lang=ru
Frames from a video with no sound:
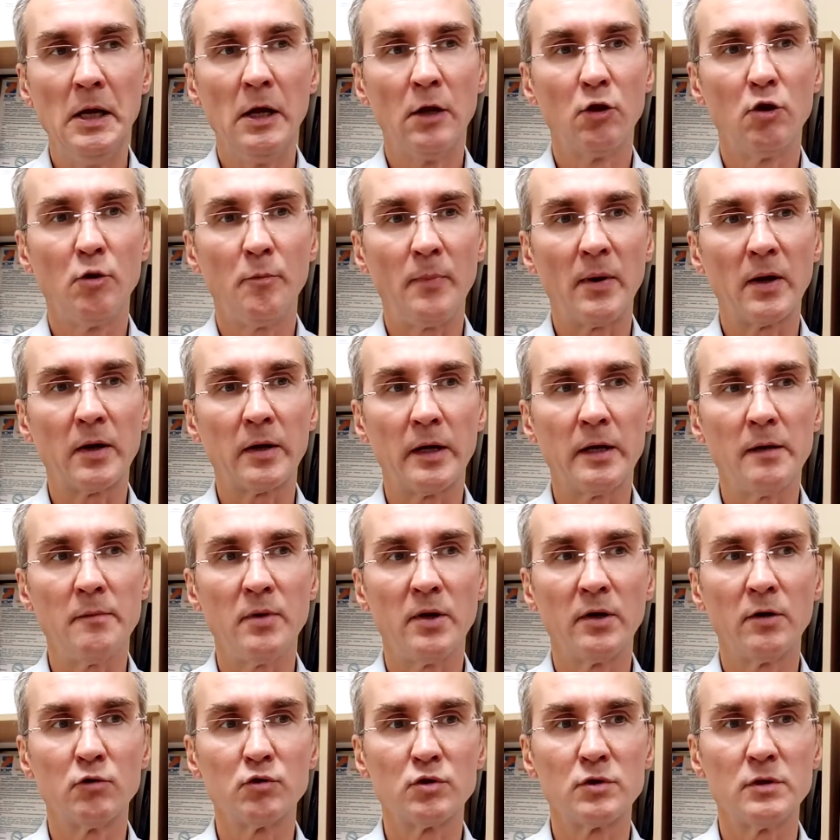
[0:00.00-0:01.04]
но, по крайней
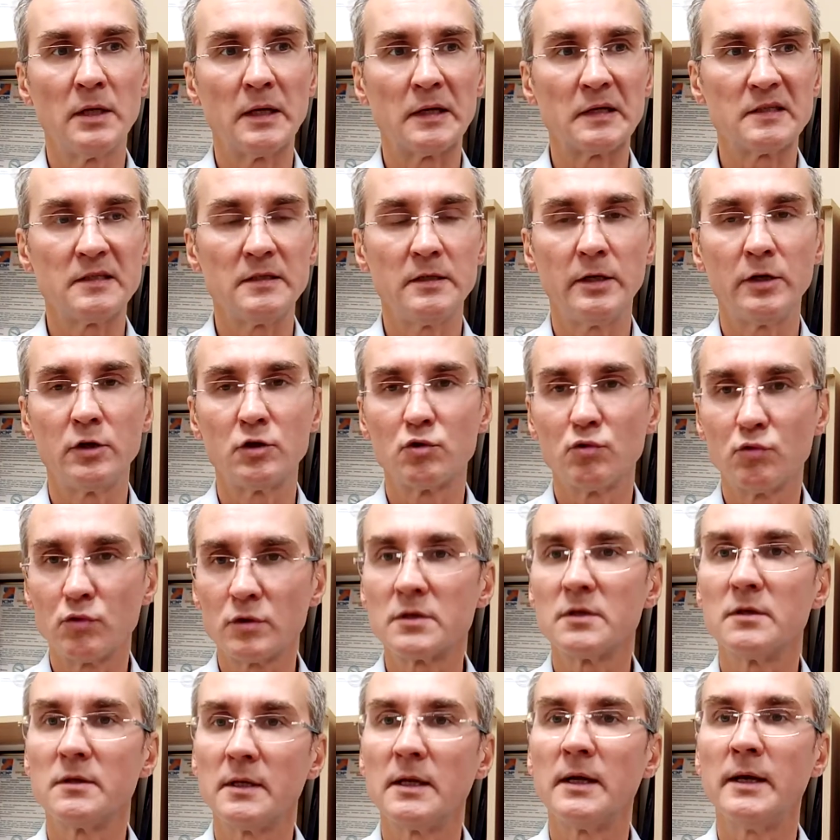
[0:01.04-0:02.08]
мере, государственные
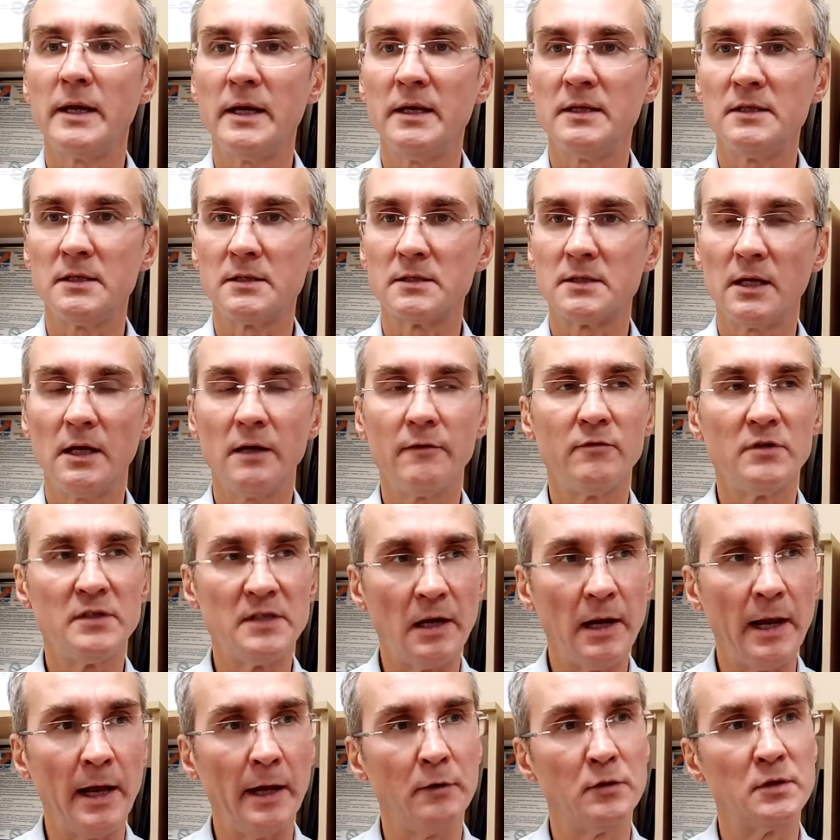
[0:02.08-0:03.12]
ресурсы на эти цели
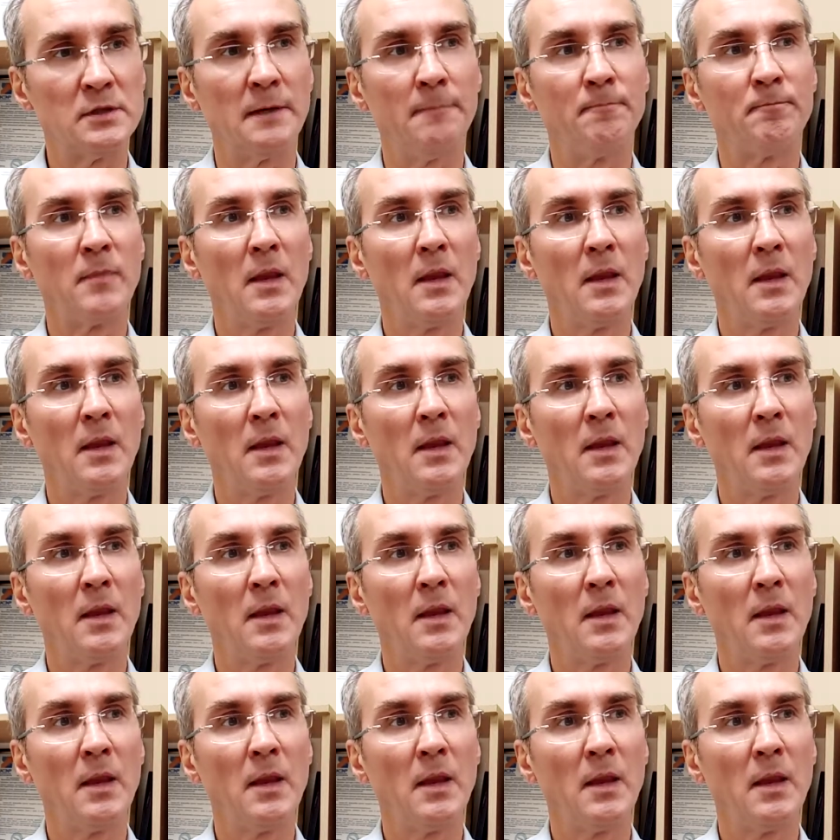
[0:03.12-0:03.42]
выделяются.